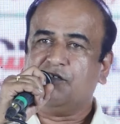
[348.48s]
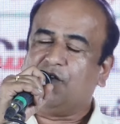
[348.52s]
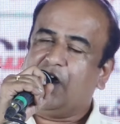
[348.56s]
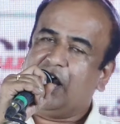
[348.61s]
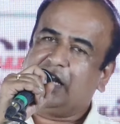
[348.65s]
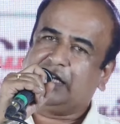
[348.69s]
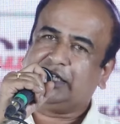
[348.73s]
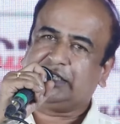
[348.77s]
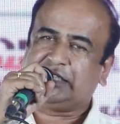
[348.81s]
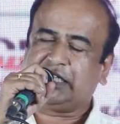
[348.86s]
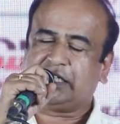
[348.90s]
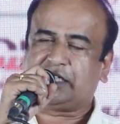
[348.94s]

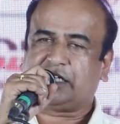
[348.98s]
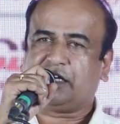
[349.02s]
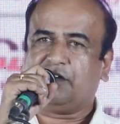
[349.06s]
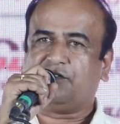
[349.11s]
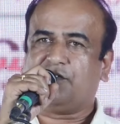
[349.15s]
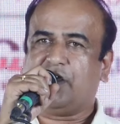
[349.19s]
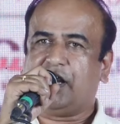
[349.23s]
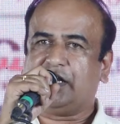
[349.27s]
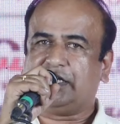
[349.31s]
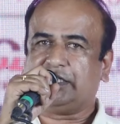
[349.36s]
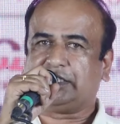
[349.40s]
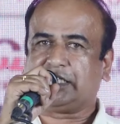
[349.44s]
வாரிசுக்கு
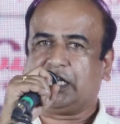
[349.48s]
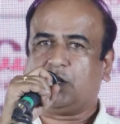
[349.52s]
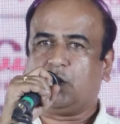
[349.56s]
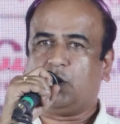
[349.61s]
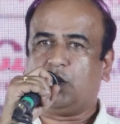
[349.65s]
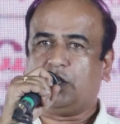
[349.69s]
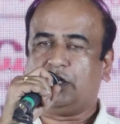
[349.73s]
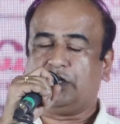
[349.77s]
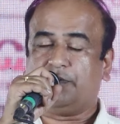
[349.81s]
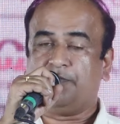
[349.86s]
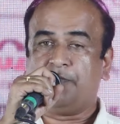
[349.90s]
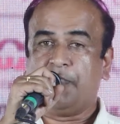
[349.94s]

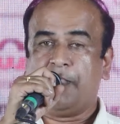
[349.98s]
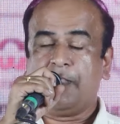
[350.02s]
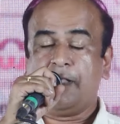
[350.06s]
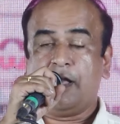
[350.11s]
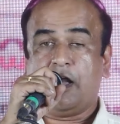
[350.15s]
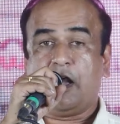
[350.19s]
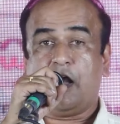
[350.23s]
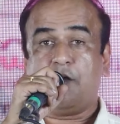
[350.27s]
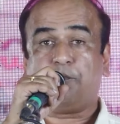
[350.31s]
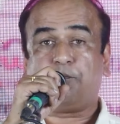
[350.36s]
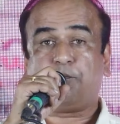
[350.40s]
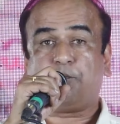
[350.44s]
வாரிசுகளோடு
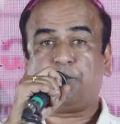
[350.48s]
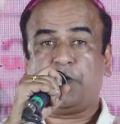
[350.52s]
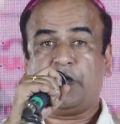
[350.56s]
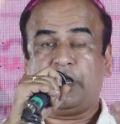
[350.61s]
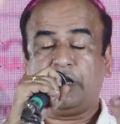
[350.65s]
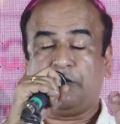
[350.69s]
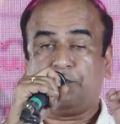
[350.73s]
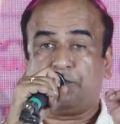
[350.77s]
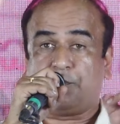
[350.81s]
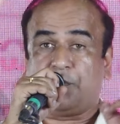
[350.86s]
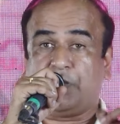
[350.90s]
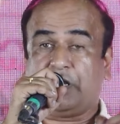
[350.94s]

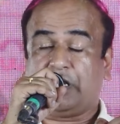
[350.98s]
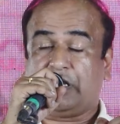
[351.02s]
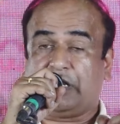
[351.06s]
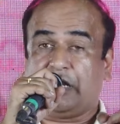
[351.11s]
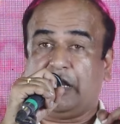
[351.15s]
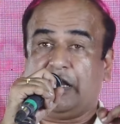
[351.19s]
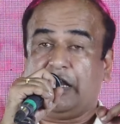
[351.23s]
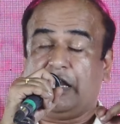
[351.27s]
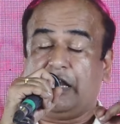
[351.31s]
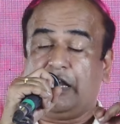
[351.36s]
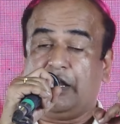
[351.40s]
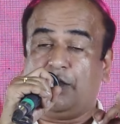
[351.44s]
அப்படிப்பட்ட
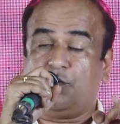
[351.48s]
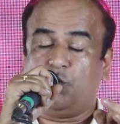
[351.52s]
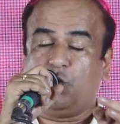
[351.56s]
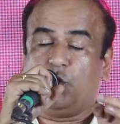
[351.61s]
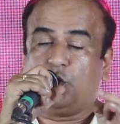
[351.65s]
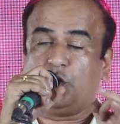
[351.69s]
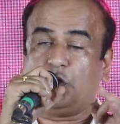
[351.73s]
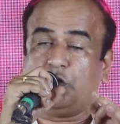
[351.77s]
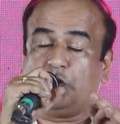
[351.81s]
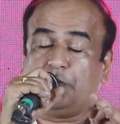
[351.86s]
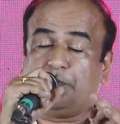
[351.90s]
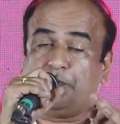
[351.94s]

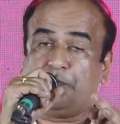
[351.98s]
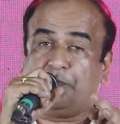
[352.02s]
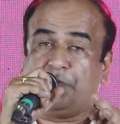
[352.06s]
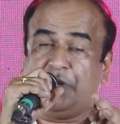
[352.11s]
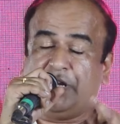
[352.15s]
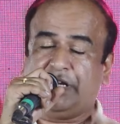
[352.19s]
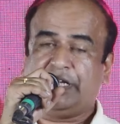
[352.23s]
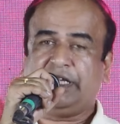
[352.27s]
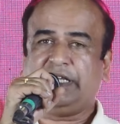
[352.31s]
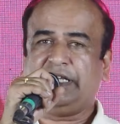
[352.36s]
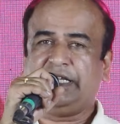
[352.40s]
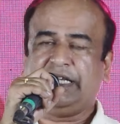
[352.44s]
ஒரு
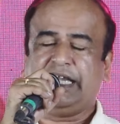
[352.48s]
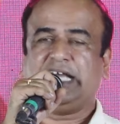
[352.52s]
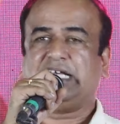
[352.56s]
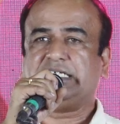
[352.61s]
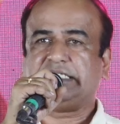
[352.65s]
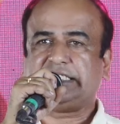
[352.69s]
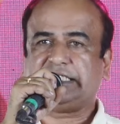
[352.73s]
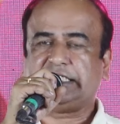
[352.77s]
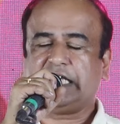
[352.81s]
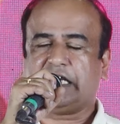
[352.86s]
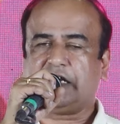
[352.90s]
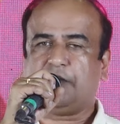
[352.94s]
பெரிய
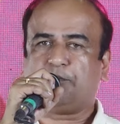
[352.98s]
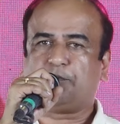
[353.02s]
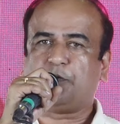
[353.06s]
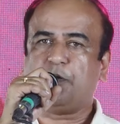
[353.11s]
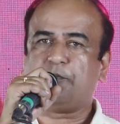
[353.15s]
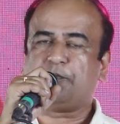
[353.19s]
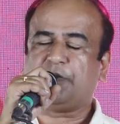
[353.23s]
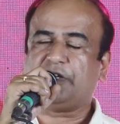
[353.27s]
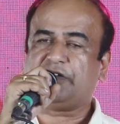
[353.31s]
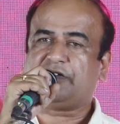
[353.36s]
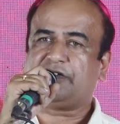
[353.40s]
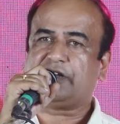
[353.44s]
சிறப்பு
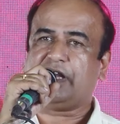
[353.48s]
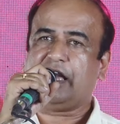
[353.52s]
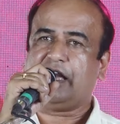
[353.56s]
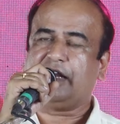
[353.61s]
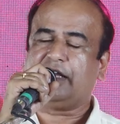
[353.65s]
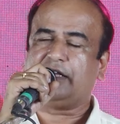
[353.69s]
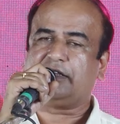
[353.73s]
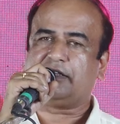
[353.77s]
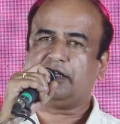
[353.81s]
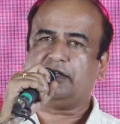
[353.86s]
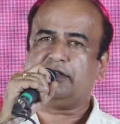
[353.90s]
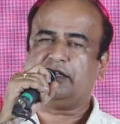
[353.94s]
பெற்ற
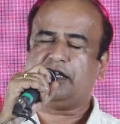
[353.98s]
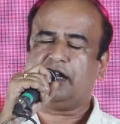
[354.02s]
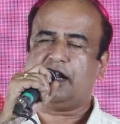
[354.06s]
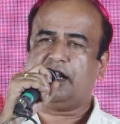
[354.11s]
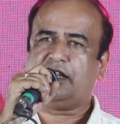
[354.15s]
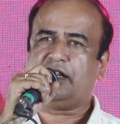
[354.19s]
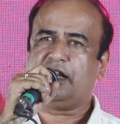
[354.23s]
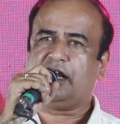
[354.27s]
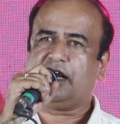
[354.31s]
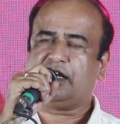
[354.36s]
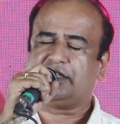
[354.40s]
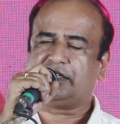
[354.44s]
அனைத்து இந்திய
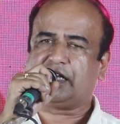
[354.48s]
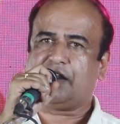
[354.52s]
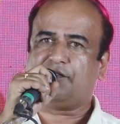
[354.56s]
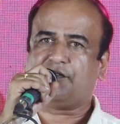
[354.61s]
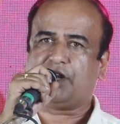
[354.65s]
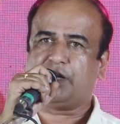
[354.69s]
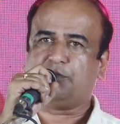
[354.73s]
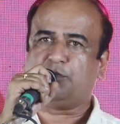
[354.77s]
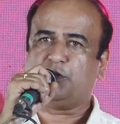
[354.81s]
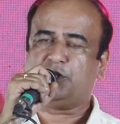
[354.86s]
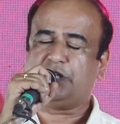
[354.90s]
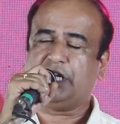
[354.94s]
அண்ணா
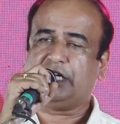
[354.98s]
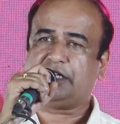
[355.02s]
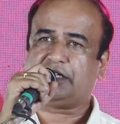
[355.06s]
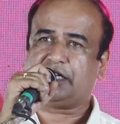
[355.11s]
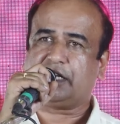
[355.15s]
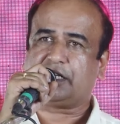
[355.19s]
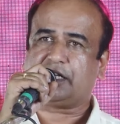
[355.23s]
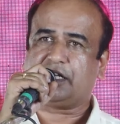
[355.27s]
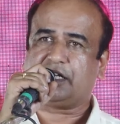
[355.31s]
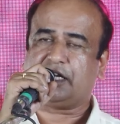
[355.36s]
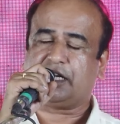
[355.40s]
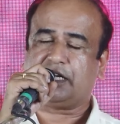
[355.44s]
திராவிட
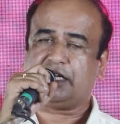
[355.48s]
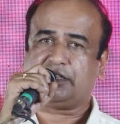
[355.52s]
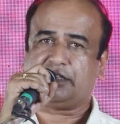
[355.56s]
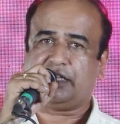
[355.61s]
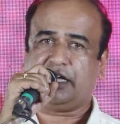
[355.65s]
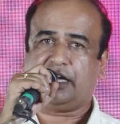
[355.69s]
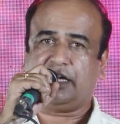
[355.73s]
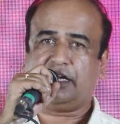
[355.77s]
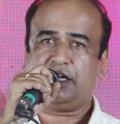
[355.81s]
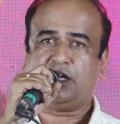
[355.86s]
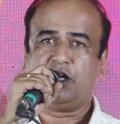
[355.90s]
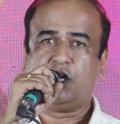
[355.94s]
முன்னேற்ற
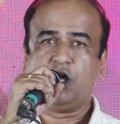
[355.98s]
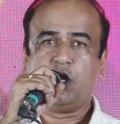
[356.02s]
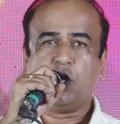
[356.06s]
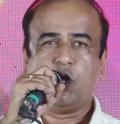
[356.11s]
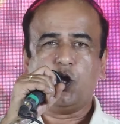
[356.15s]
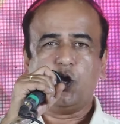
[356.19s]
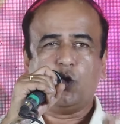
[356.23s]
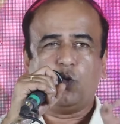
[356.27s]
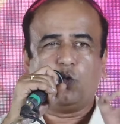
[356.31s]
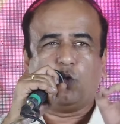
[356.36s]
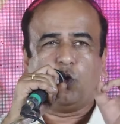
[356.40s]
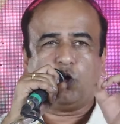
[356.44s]
கழகத்தை
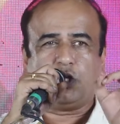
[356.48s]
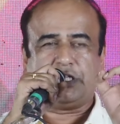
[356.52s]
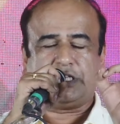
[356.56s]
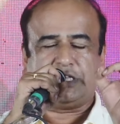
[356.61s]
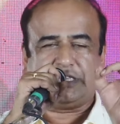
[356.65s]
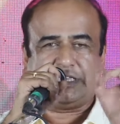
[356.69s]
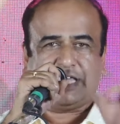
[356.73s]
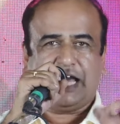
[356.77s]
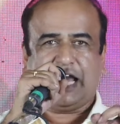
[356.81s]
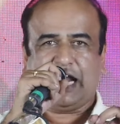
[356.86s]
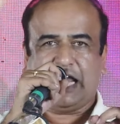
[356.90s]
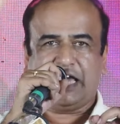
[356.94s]
ஒரு
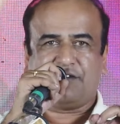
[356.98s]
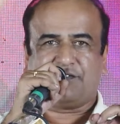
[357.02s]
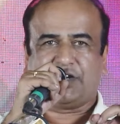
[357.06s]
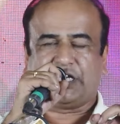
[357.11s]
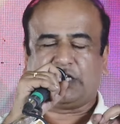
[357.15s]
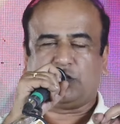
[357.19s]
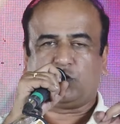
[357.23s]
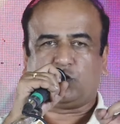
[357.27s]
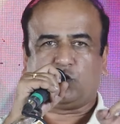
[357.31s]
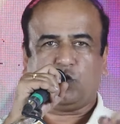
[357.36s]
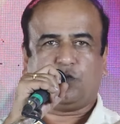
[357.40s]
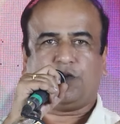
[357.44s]

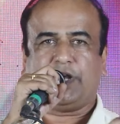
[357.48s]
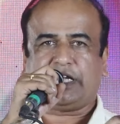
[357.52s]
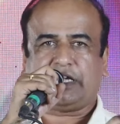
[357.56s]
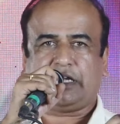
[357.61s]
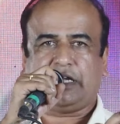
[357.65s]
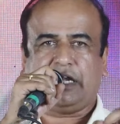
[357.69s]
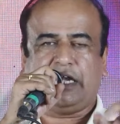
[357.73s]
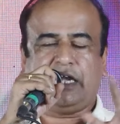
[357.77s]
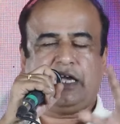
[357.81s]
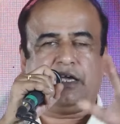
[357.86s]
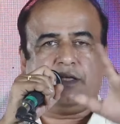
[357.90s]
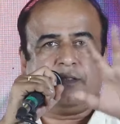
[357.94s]
தலைவன்
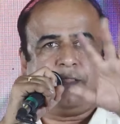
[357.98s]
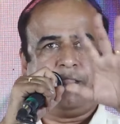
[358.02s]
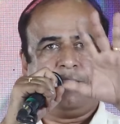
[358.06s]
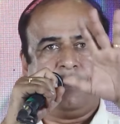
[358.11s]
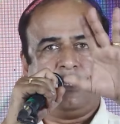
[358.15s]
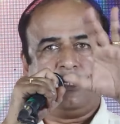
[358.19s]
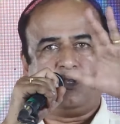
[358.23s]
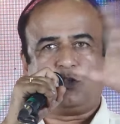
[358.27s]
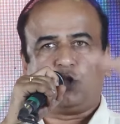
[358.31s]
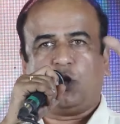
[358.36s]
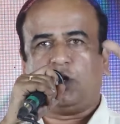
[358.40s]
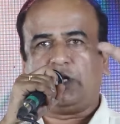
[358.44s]
துவக்கி
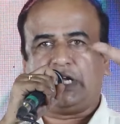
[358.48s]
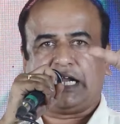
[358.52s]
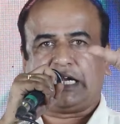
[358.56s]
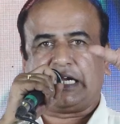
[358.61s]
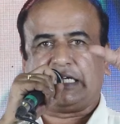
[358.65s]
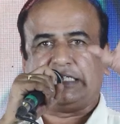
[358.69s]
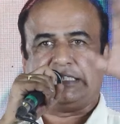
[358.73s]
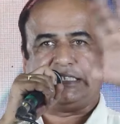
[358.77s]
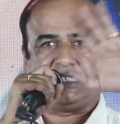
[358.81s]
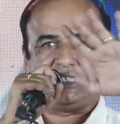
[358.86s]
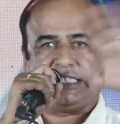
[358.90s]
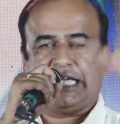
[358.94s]

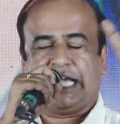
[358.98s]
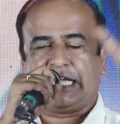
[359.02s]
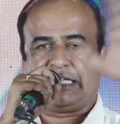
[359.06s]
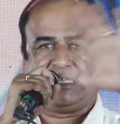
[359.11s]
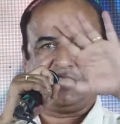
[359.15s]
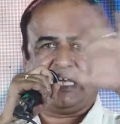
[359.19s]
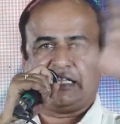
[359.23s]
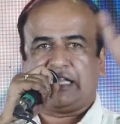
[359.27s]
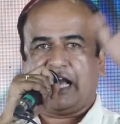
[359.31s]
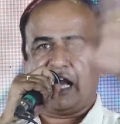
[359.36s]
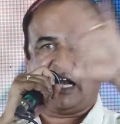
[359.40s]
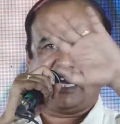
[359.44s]
தொண்டர்கள்
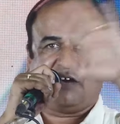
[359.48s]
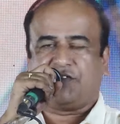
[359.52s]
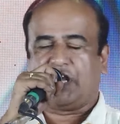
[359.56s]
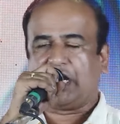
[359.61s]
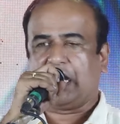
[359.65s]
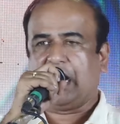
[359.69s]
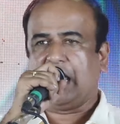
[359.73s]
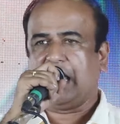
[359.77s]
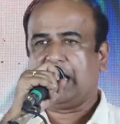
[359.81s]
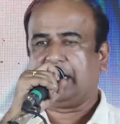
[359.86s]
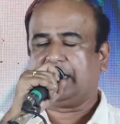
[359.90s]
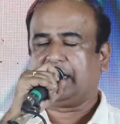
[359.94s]
சேர்ந்ததாக
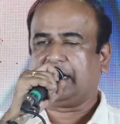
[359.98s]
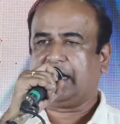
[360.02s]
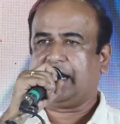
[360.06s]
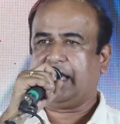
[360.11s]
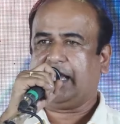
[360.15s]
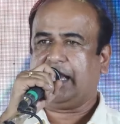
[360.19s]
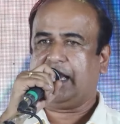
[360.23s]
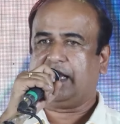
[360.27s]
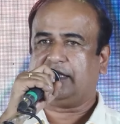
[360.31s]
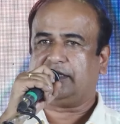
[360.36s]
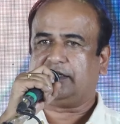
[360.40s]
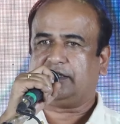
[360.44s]
வரலாறு
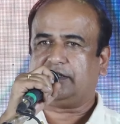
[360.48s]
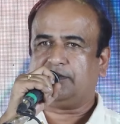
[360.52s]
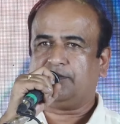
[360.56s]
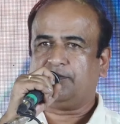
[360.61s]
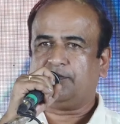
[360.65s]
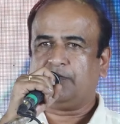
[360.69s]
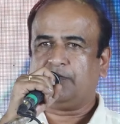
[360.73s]
கிடையாது